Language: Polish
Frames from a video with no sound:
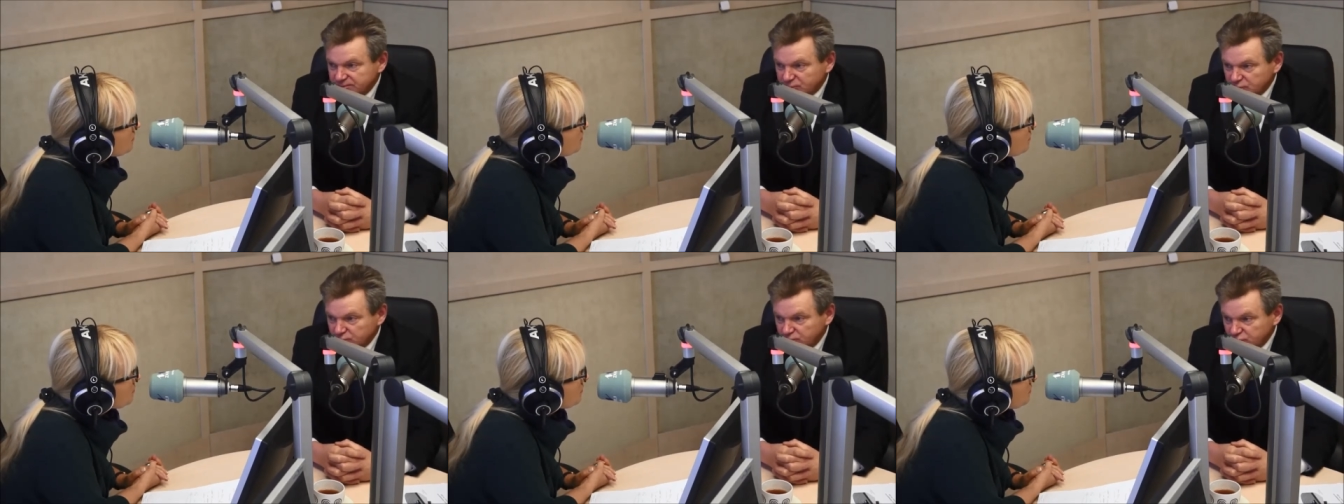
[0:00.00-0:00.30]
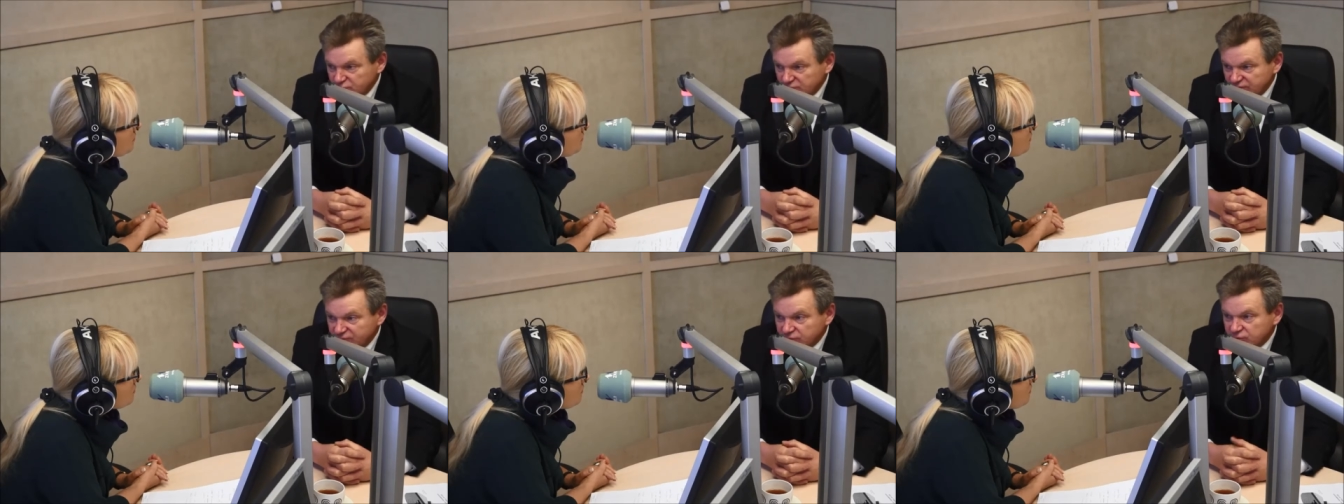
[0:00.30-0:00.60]

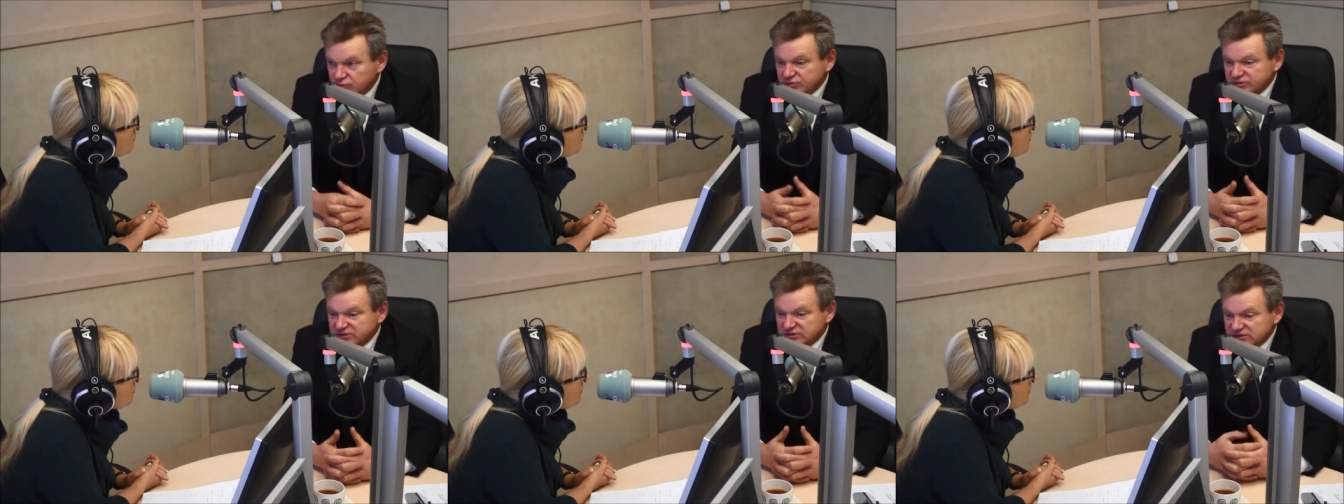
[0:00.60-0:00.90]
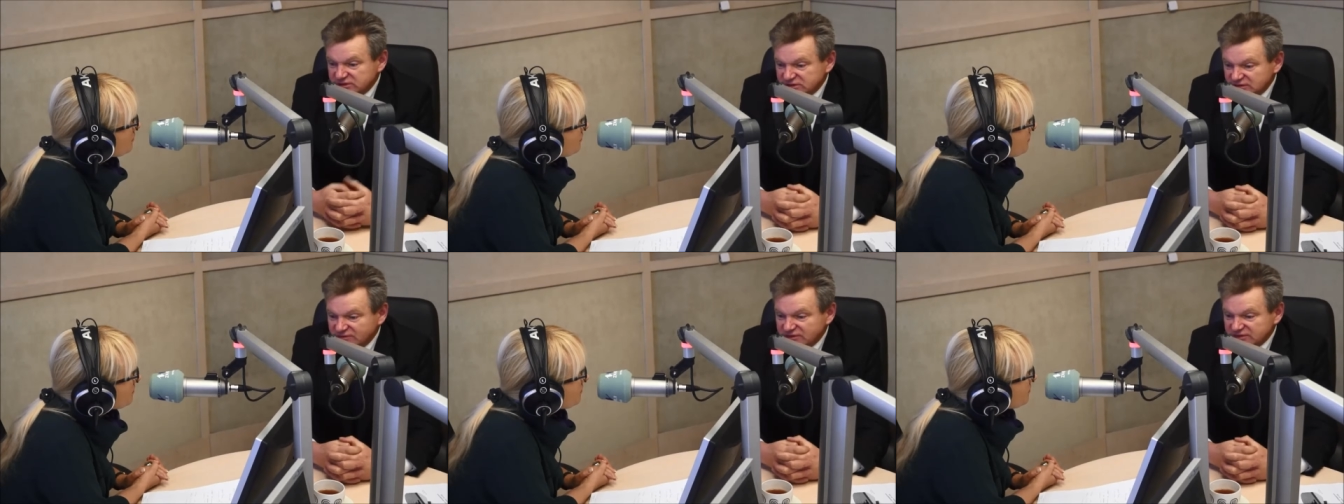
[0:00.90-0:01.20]
próbuje
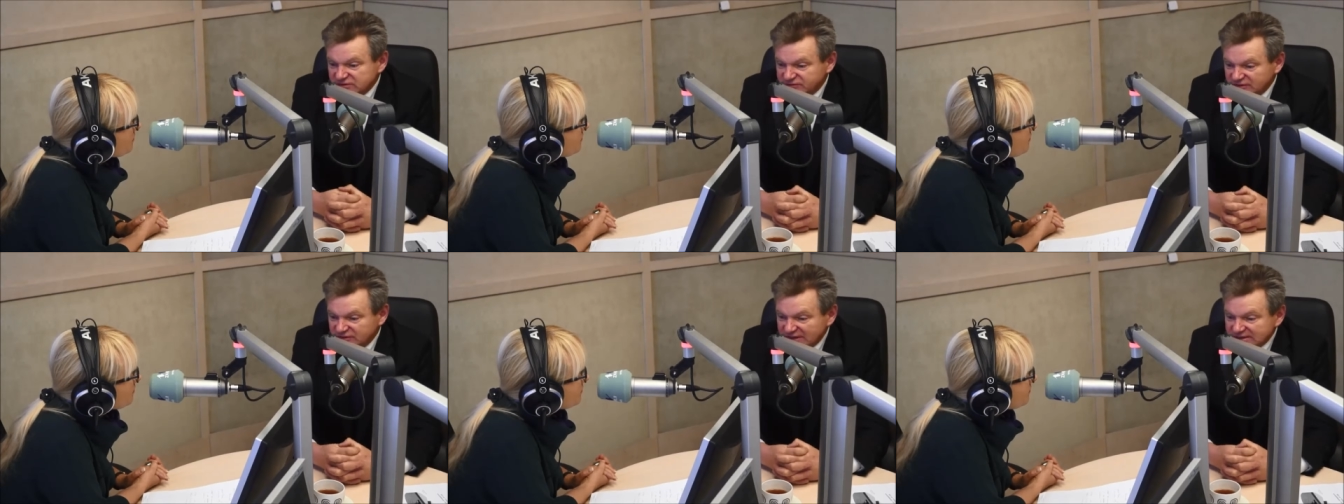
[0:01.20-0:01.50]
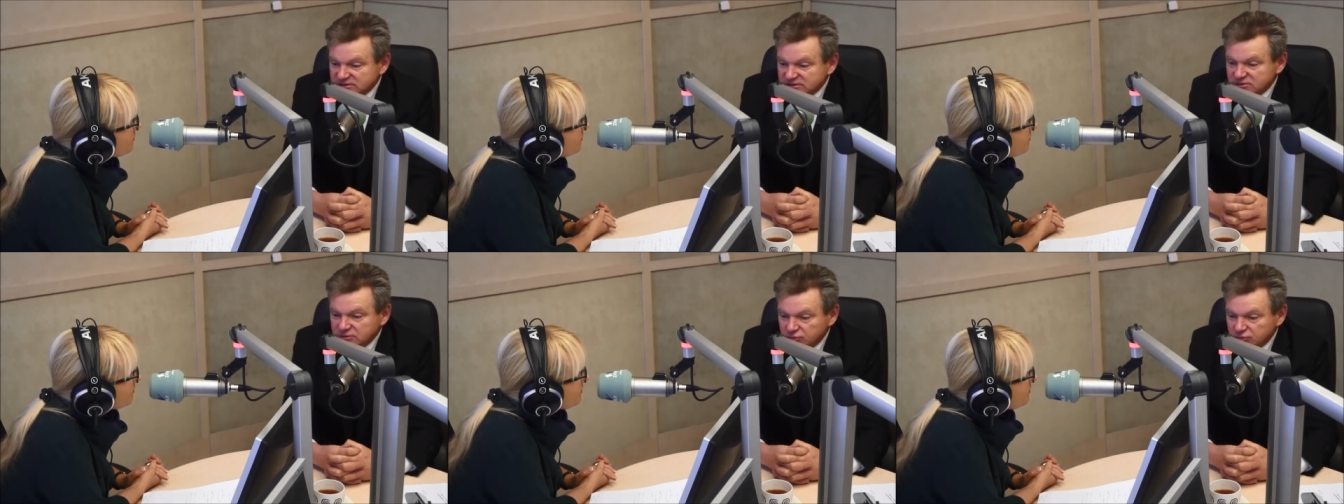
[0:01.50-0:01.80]
wykorzystywać
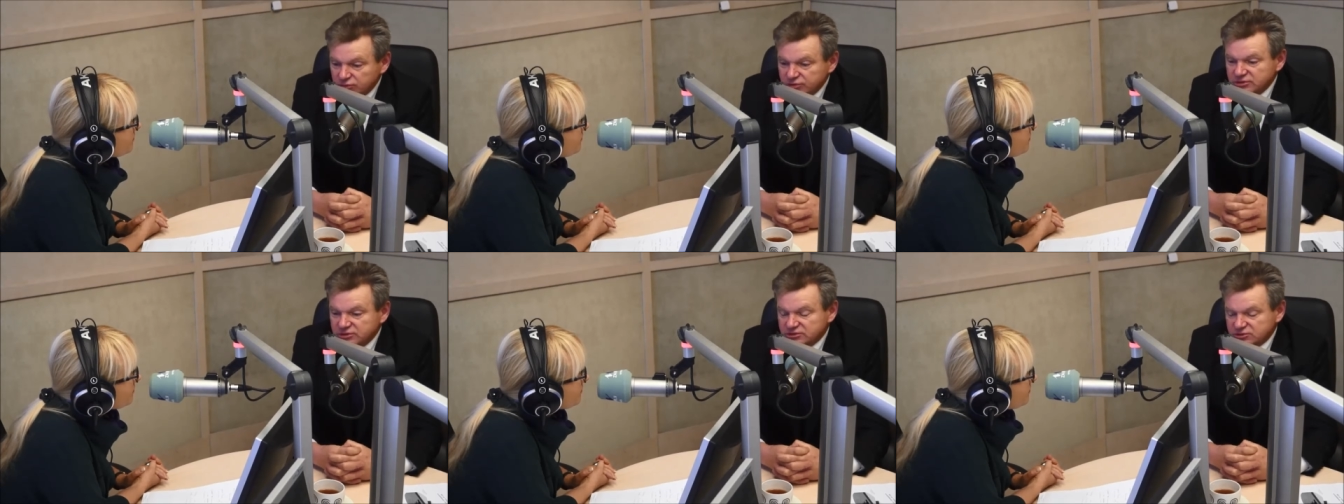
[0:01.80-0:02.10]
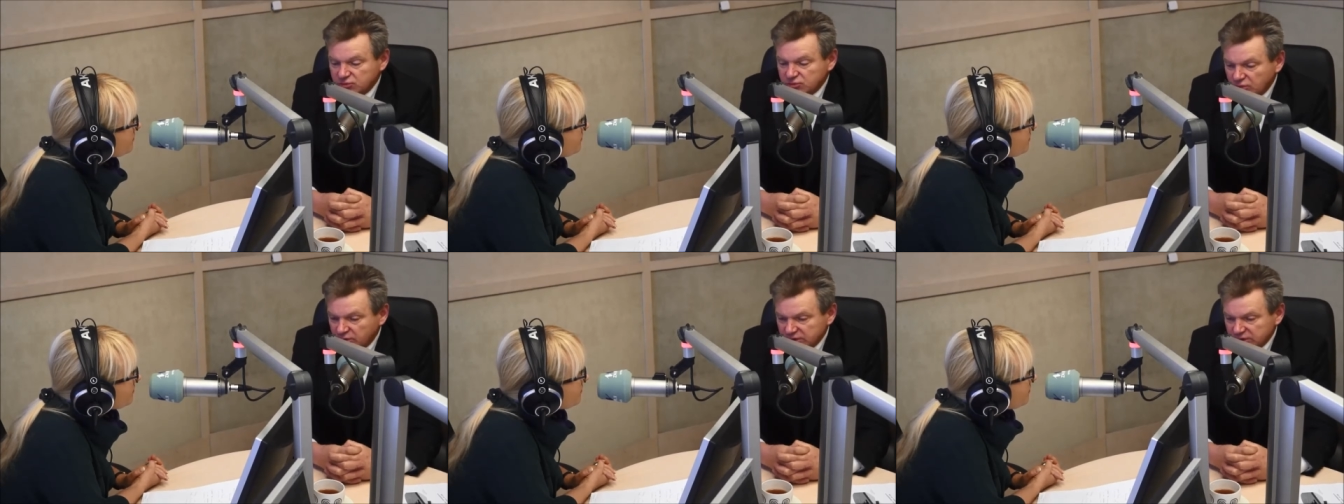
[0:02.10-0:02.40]
właśnie do
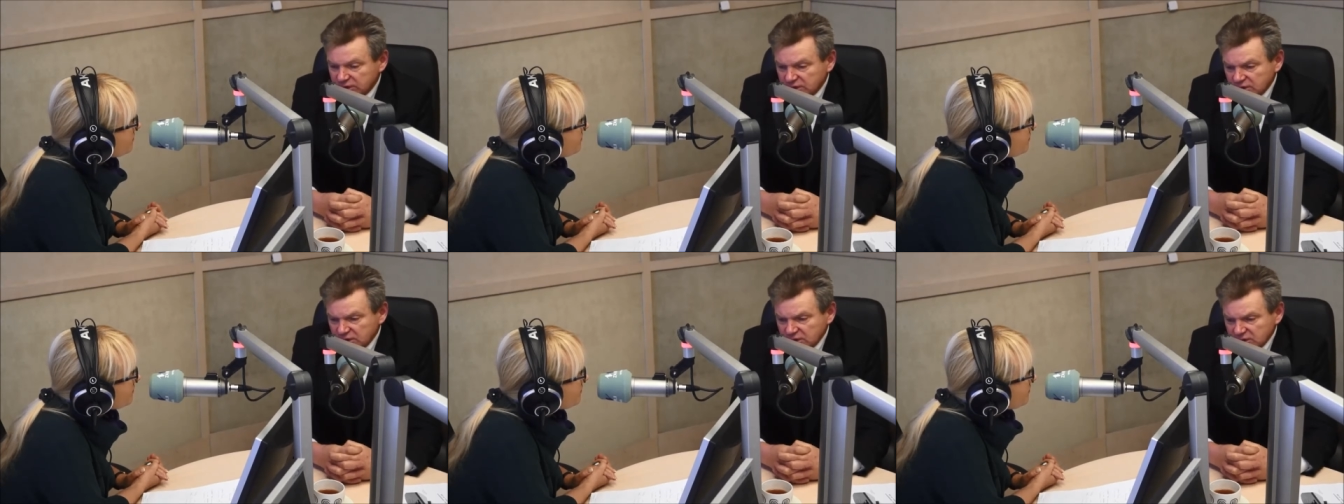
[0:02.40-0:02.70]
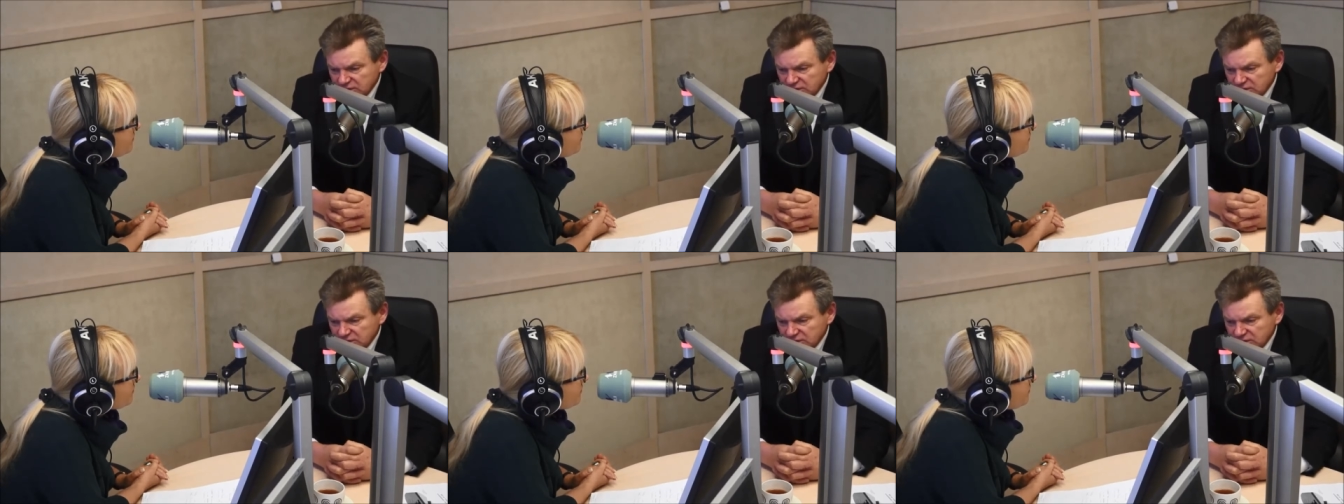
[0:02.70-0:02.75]
niezgody.